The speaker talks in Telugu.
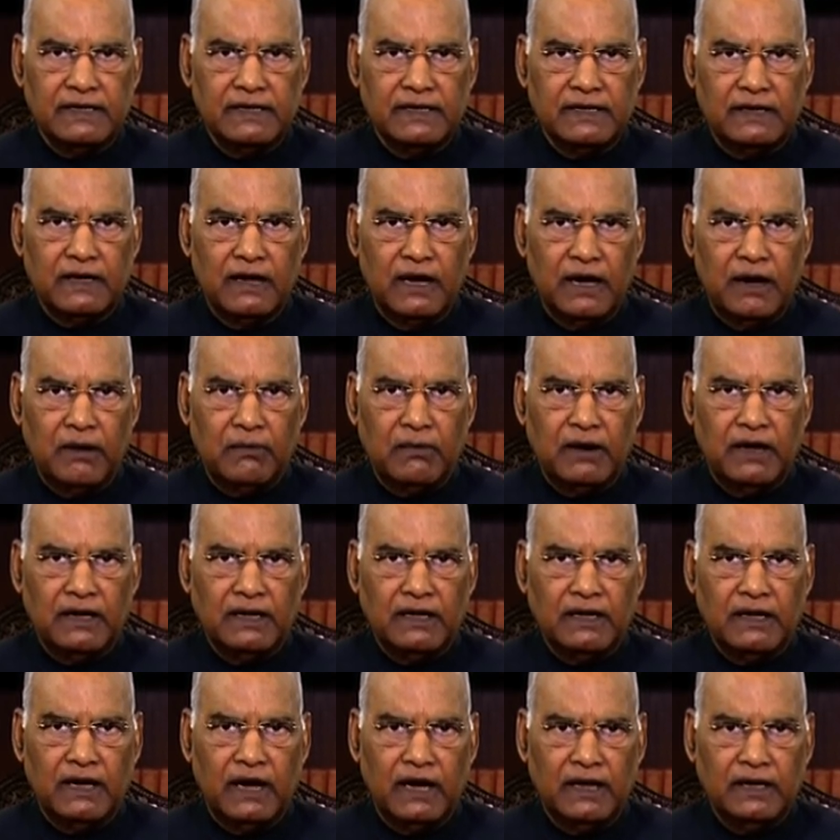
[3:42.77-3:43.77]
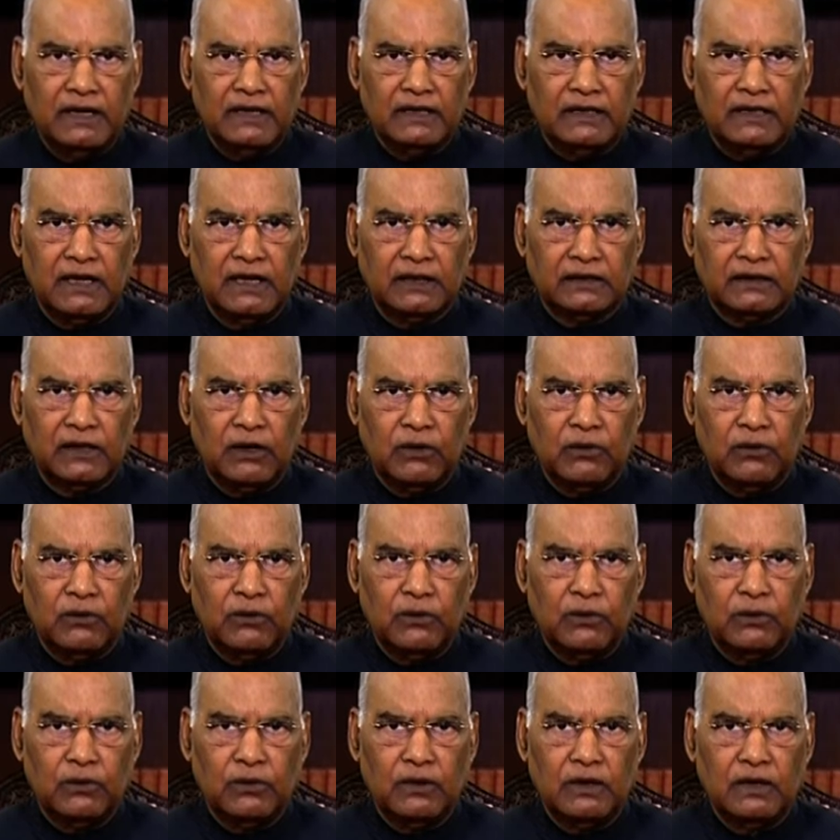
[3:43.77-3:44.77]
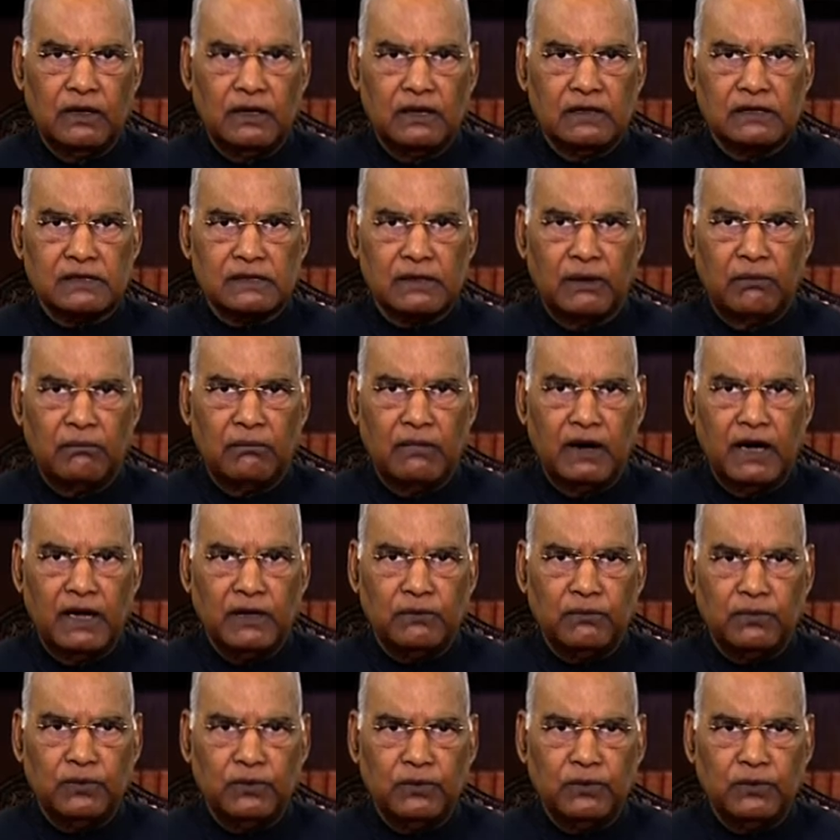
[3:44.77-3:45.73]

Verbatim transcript: ప్రజల జీవితాలలో కొత్త వెలుగులను తెచ్చింది